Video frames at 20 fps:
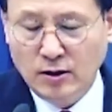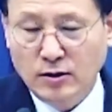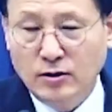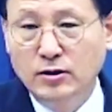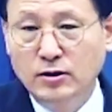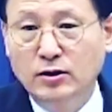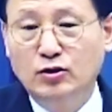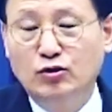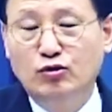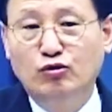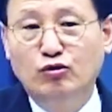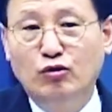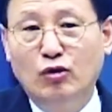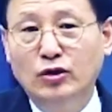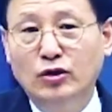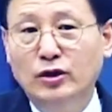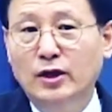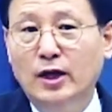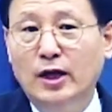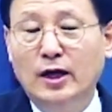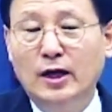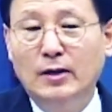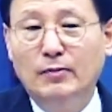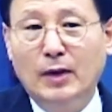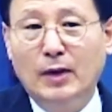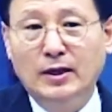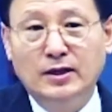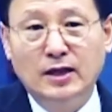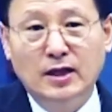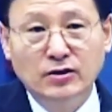그 구원을 내가
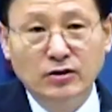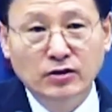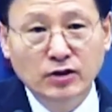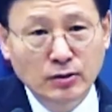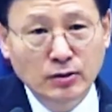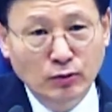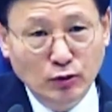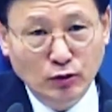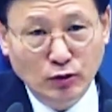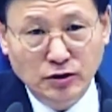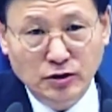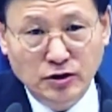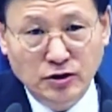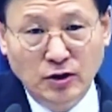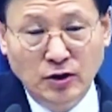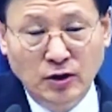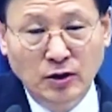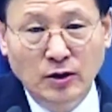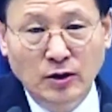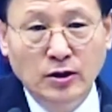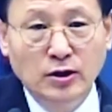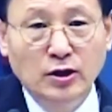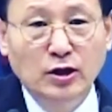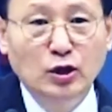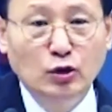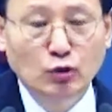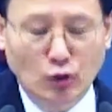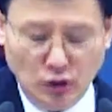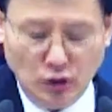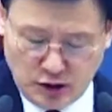받아들임으로써
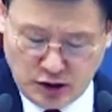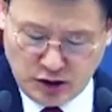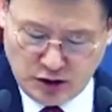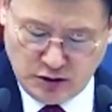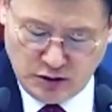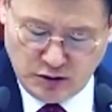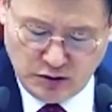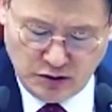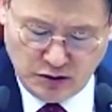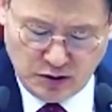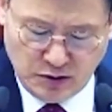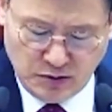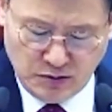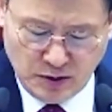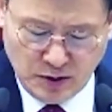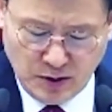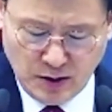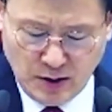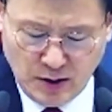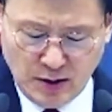이루어지는 것입니다.